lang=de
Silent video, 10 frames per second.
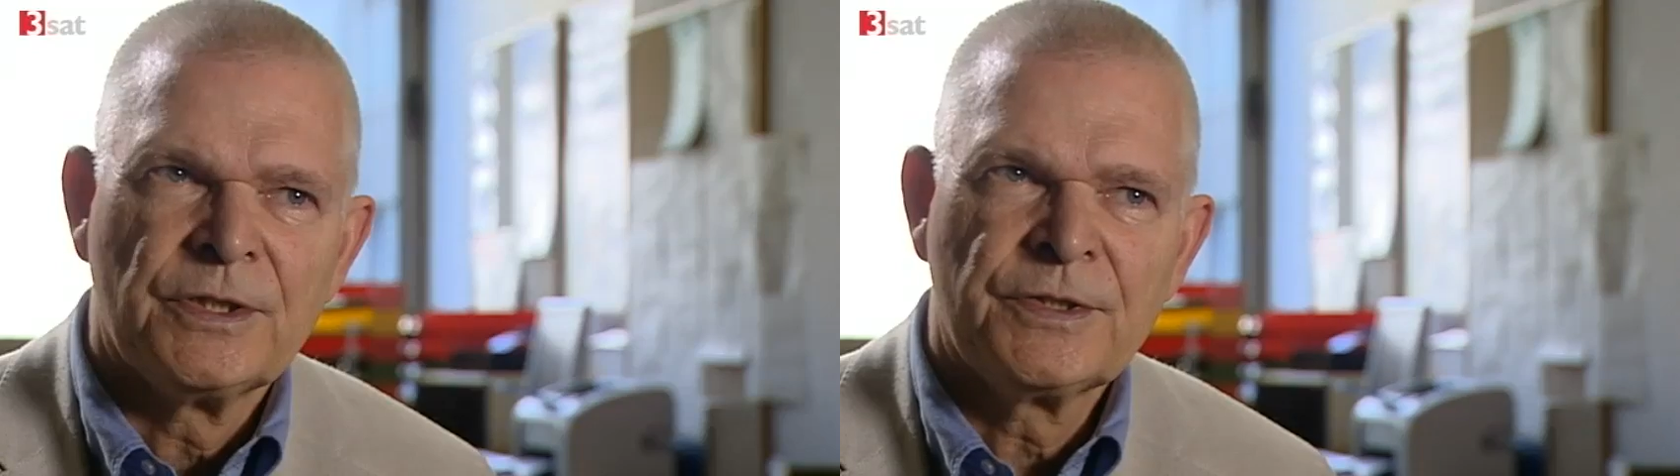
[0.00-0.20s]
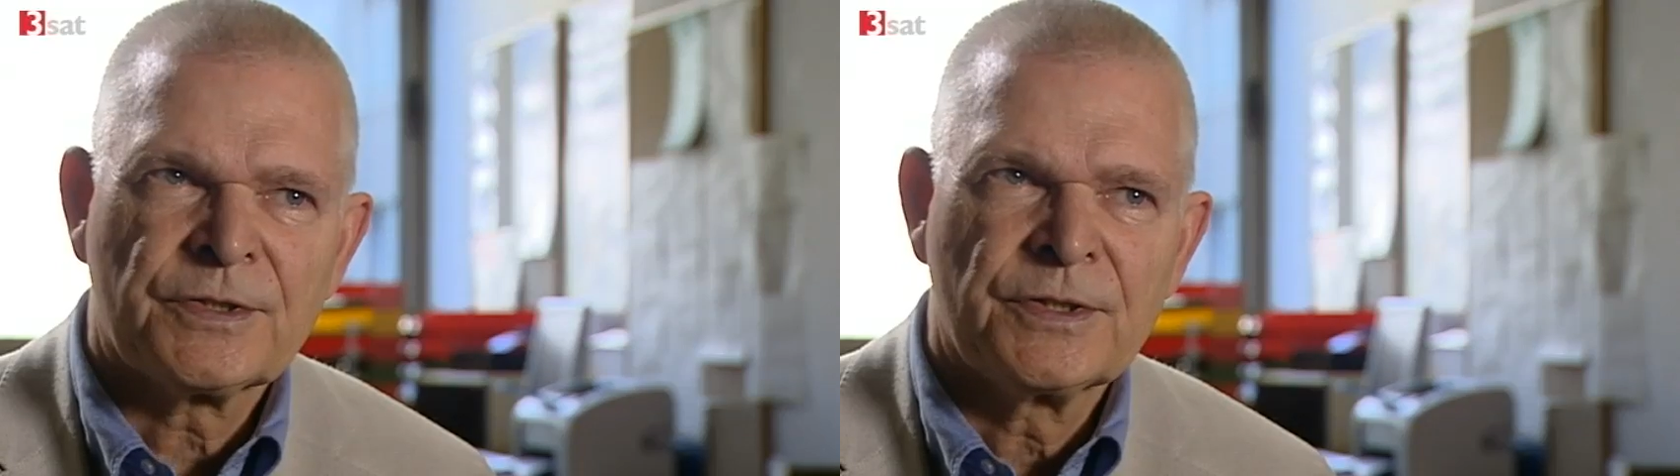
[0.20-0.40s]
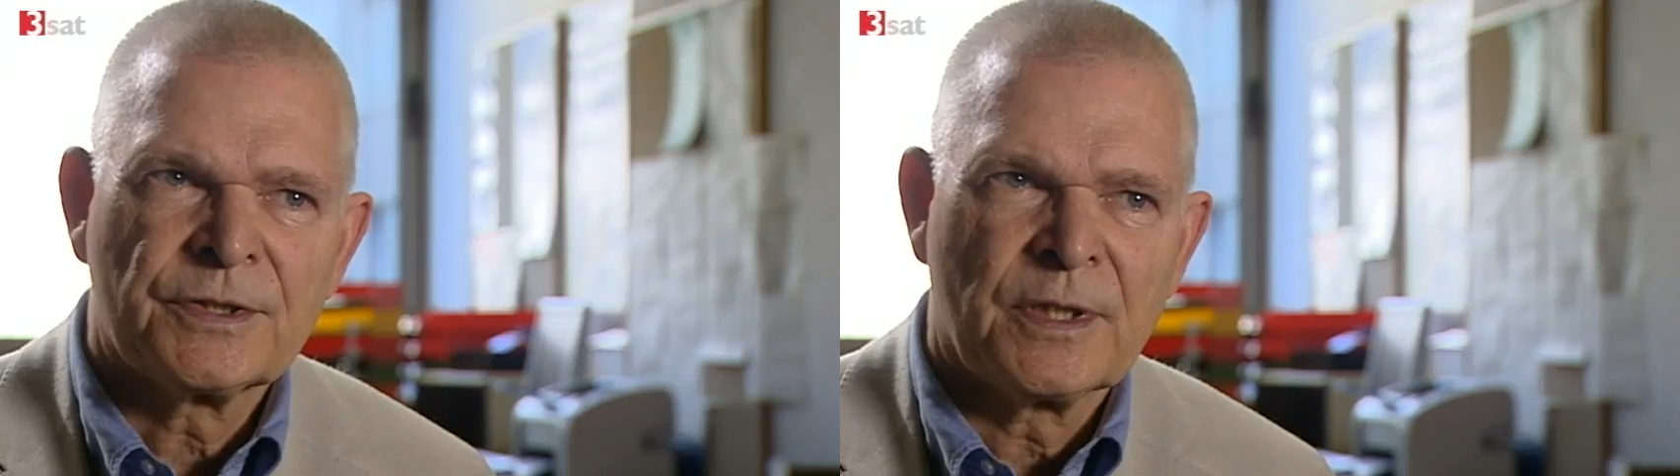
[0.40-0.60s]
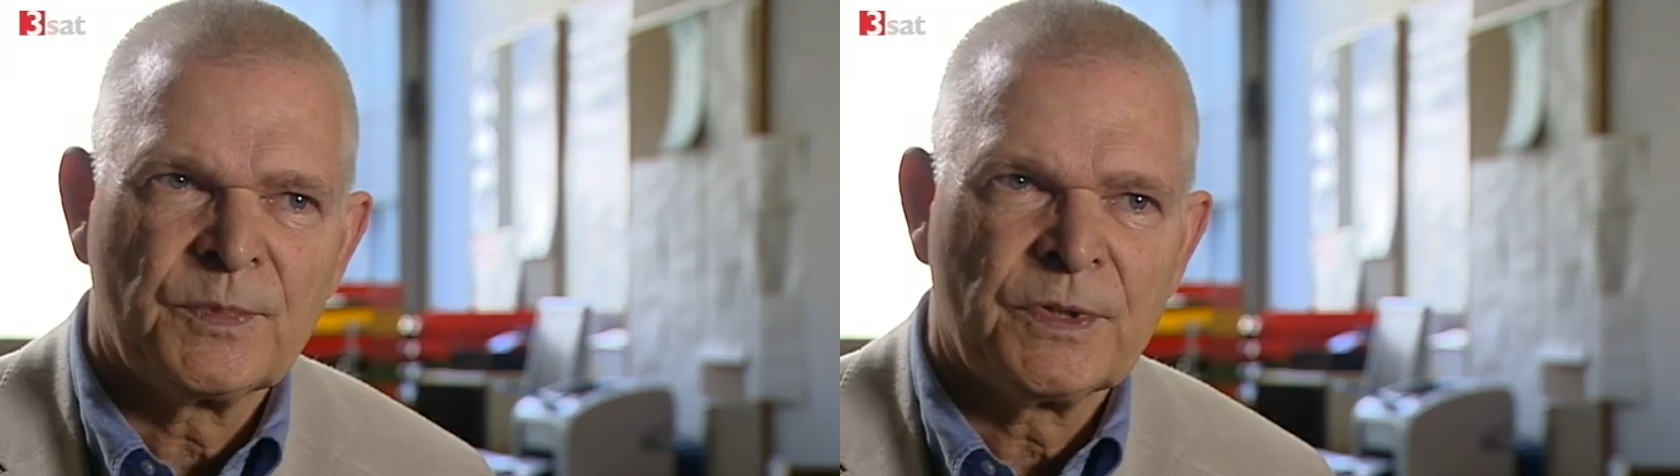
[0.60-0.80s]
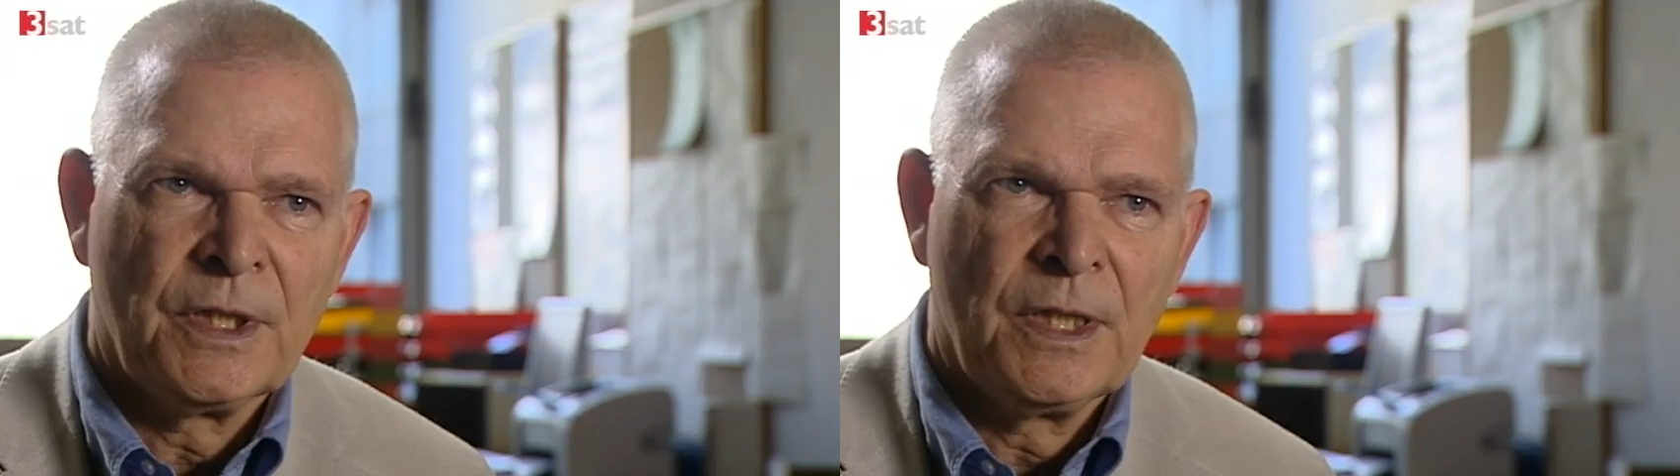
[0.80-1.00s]

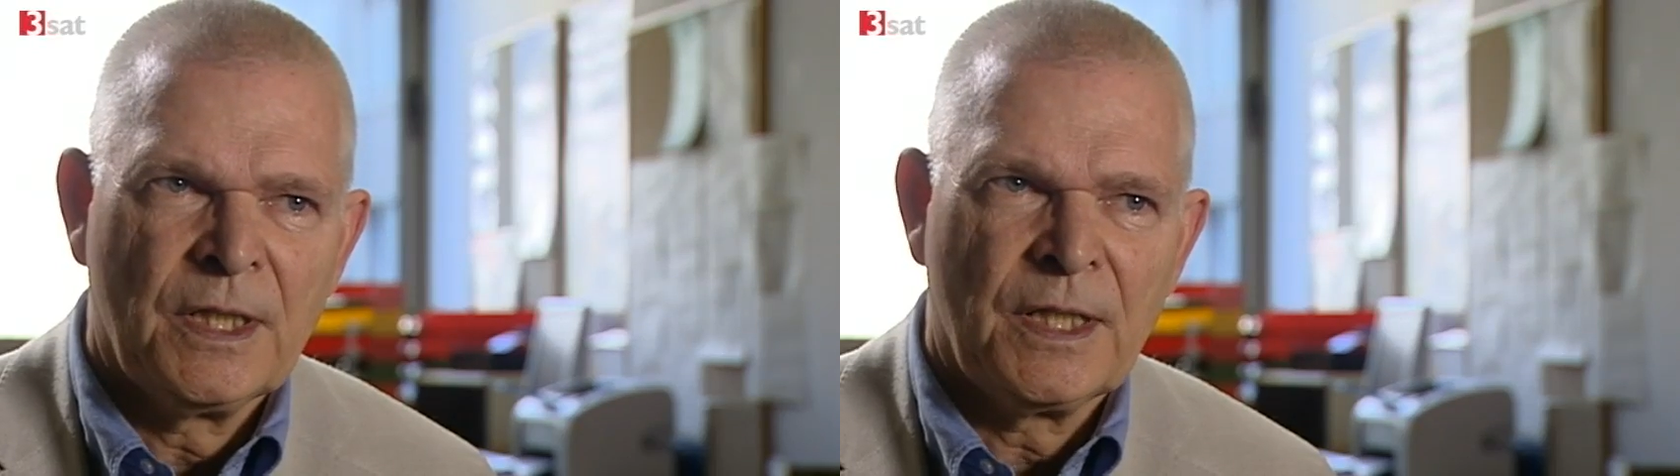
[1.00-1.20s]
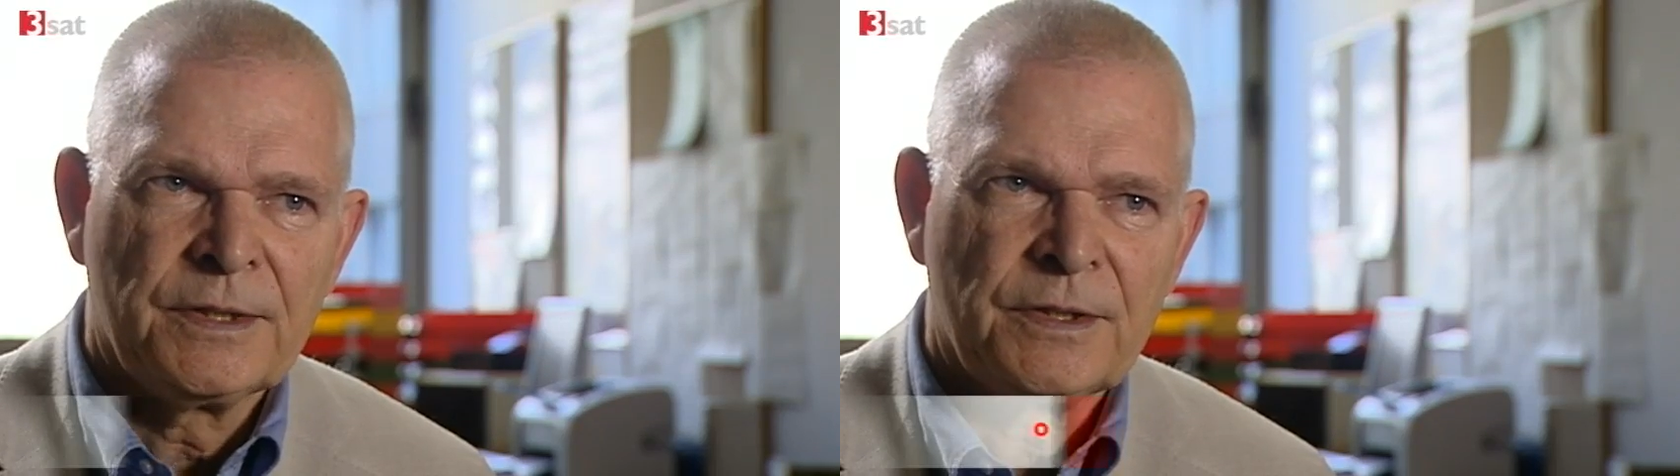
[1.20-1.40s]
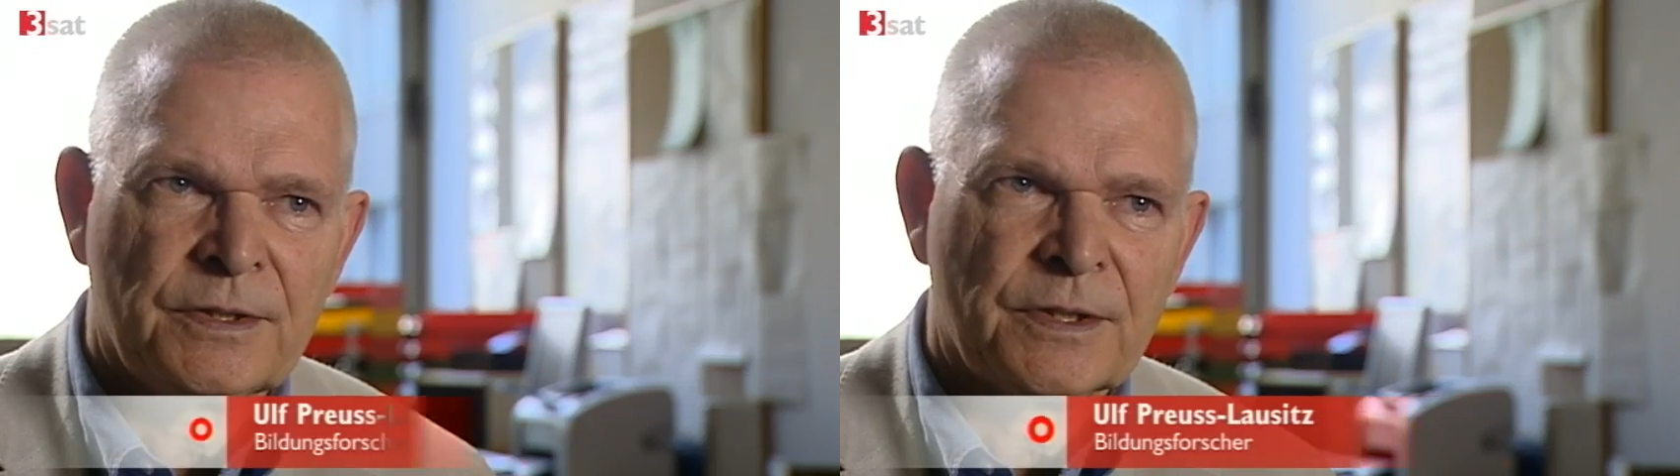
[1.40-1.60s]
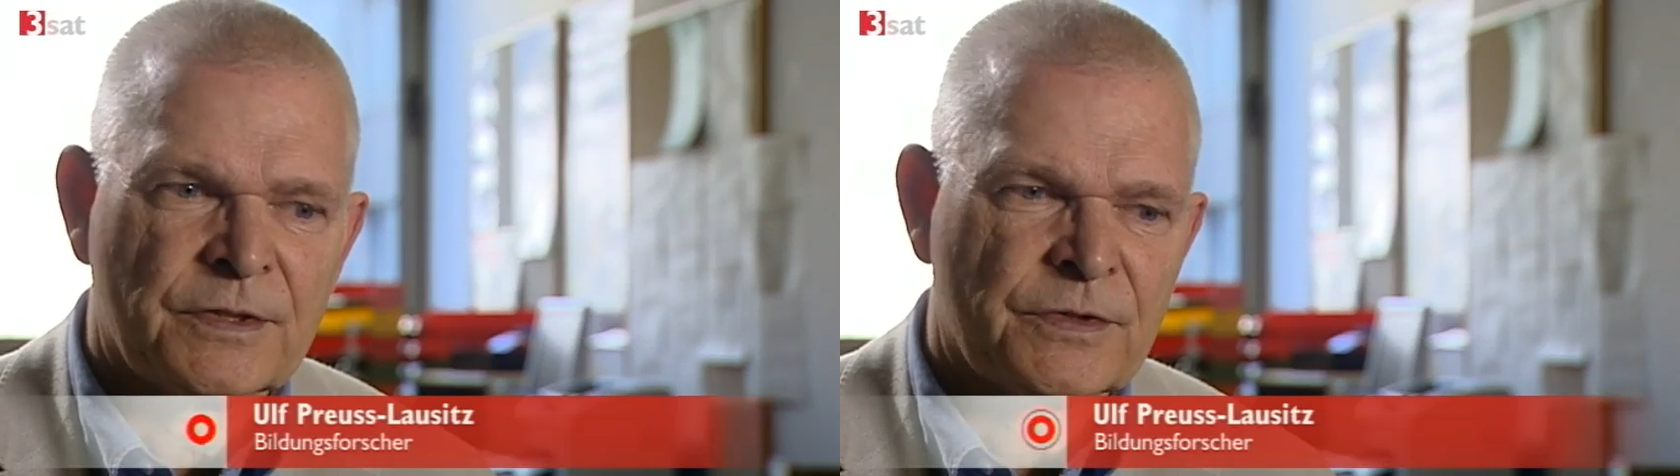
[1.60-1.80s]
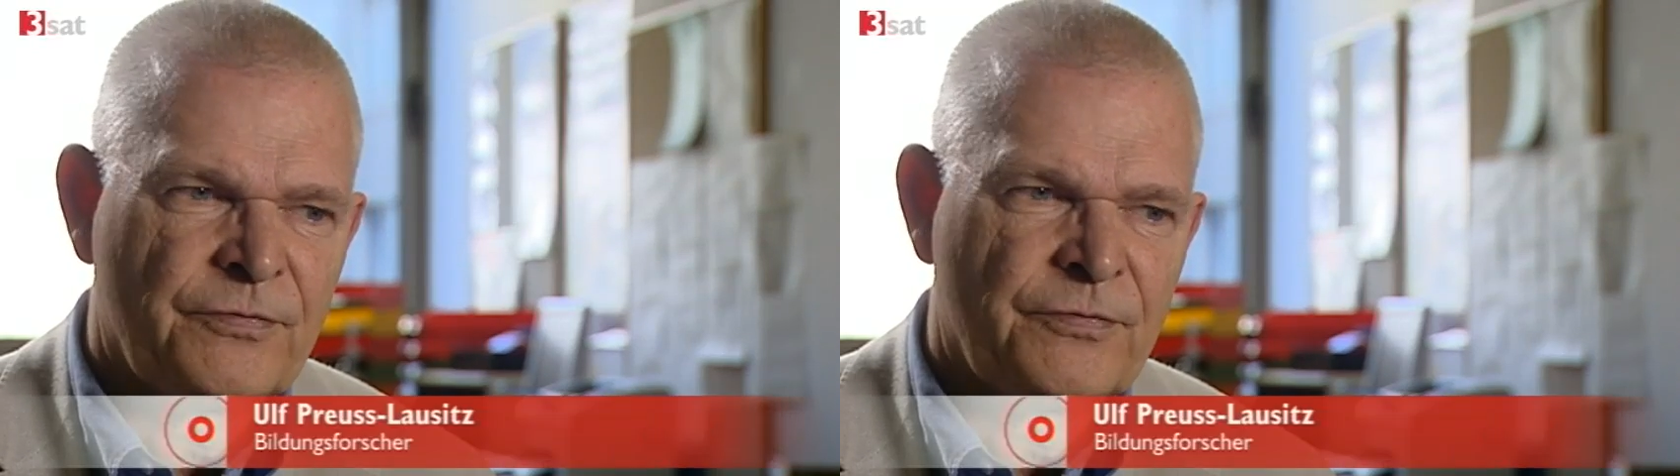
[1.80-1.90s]
Insgesamt halte ich das